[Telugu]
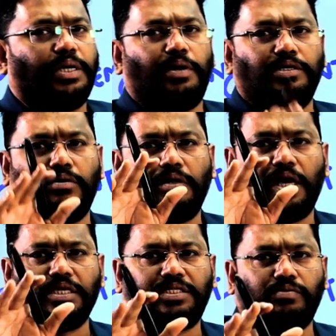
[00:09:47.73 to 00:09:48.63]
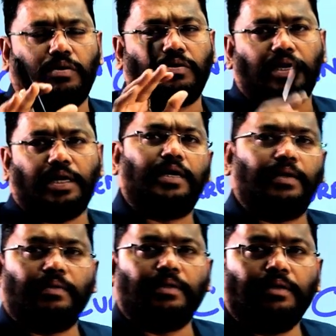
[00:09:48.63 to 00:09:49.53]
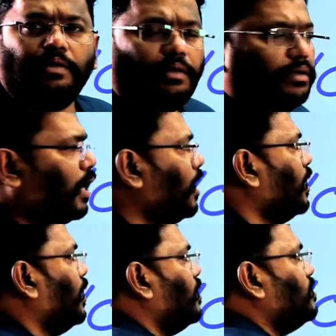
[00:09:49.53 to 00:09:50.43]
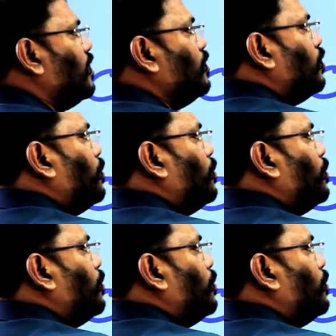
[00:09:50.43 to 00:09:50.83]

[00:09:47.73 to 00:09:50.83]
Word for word: సమాజంలో ఉన్న ఆస్తి వనరులు ఏంటి అలానే గిరిజనులతో